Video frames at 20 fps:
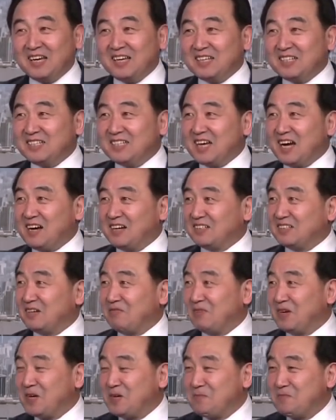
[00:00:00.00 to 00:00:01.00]
向什
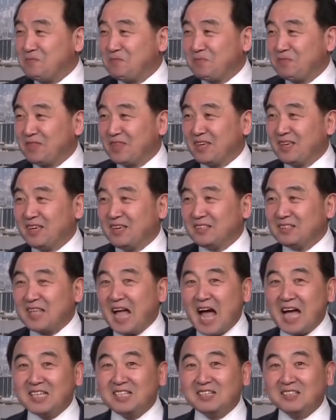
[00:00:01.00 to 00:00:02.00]
么
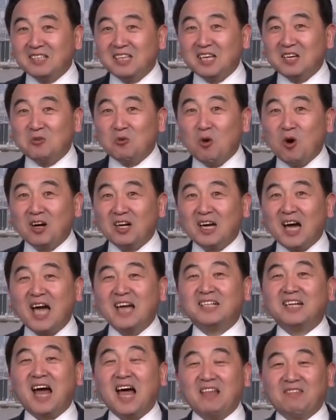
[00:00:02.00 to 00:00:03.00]
大英帝国
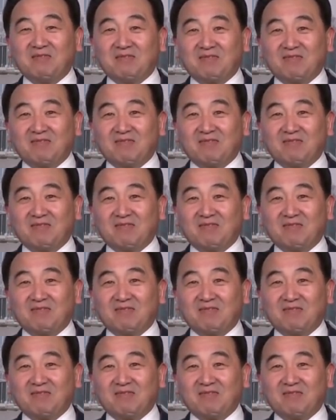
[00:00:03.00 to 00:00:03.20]
开战，